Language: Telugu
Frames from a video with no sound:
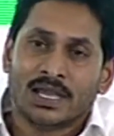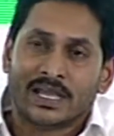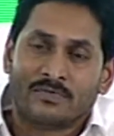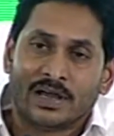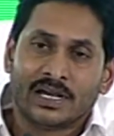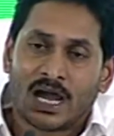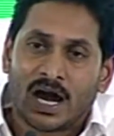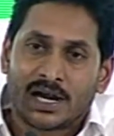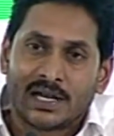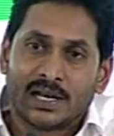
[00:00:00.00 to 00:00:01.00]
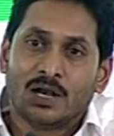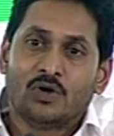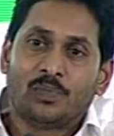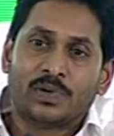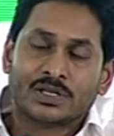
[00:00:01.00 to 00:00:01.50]
ఇవన్నీ ఆరు నెలల
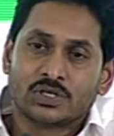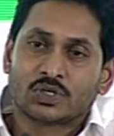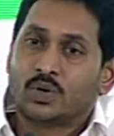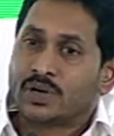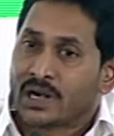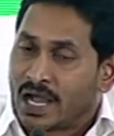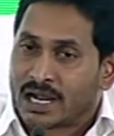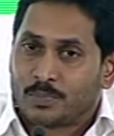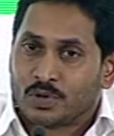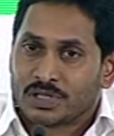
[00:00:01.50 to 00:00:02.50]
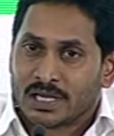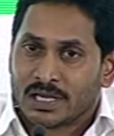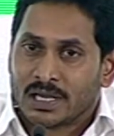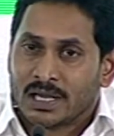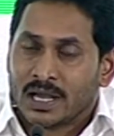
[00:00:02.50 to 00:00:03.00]
లోపల తీసుకొని రాకపోతే
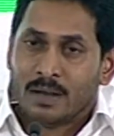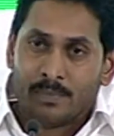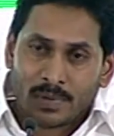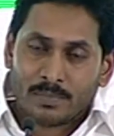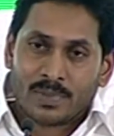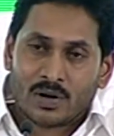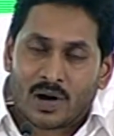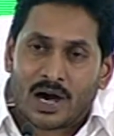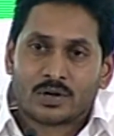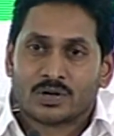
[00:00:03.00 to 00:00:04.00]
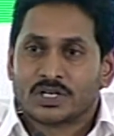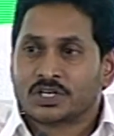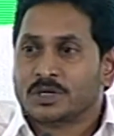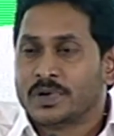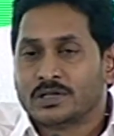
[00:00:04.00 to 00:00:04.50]
మిమ్మల్ని
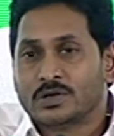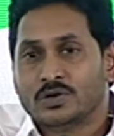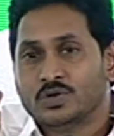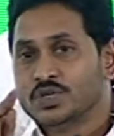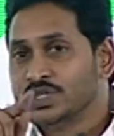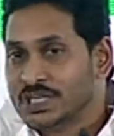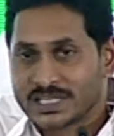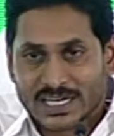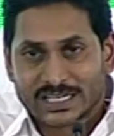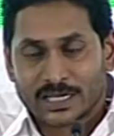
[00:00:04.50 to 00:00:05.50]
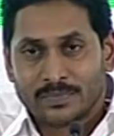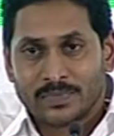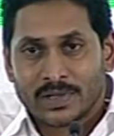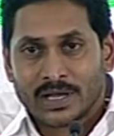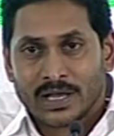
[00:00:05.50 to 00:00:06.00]
ఆరోగ్యశ్రీ పరిధిలో నుంచి తీసేస్తాం
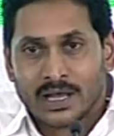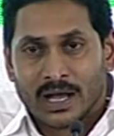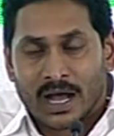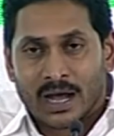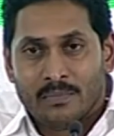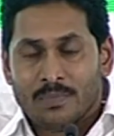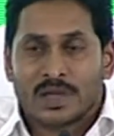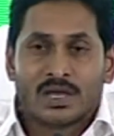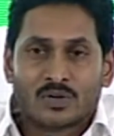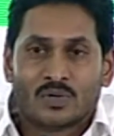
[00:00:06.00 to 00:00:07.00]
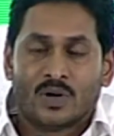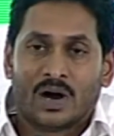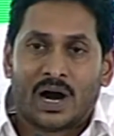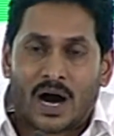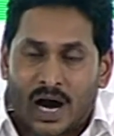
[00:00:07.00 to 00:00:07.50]
మీరు
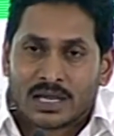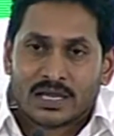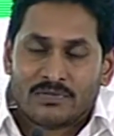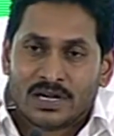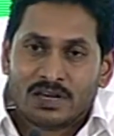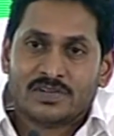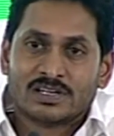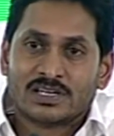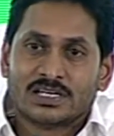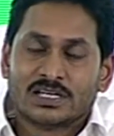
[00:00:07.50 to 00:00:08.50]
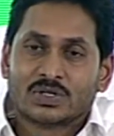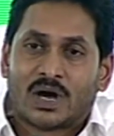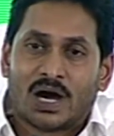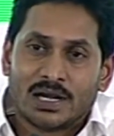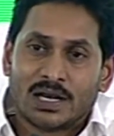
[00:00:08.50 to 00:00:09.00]
ఇవన్నీ ఫెసిలిటీస్
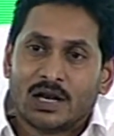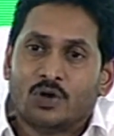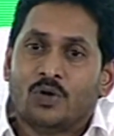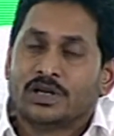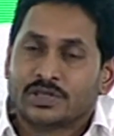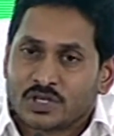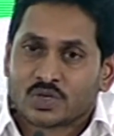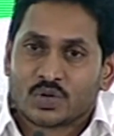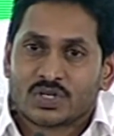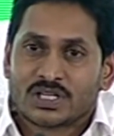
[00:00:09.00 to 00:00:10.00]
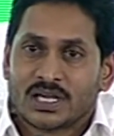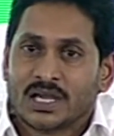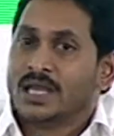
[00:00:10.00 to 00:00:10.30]
ఆరు నెలల లోపల తీసుకొస్తే